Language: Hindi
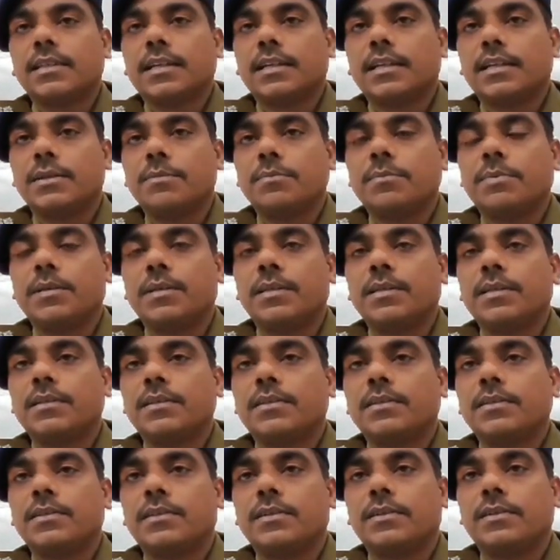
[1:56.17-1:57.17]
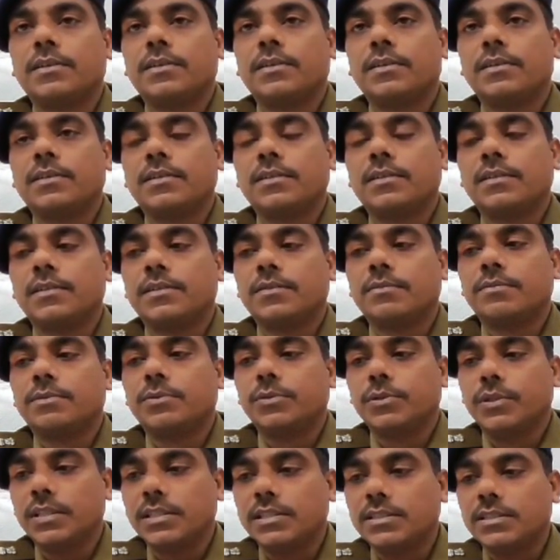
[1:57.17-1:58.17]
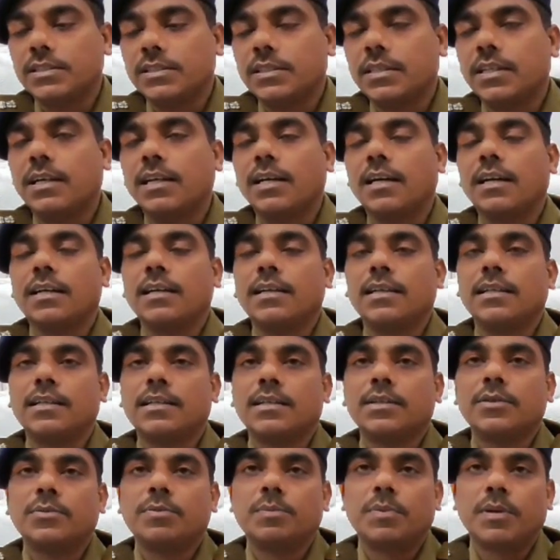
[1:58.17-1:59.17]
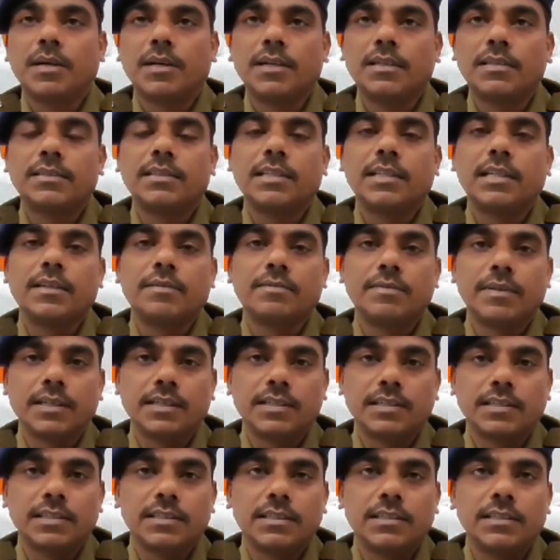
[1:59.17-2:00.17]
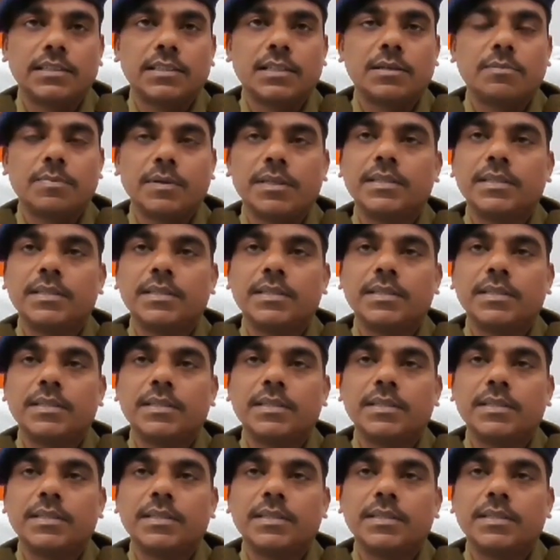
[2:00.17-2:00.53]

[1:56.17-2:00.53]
थाने पर और फुटेज के खंगालने के उपरांत एक व्यक्ति जिसकी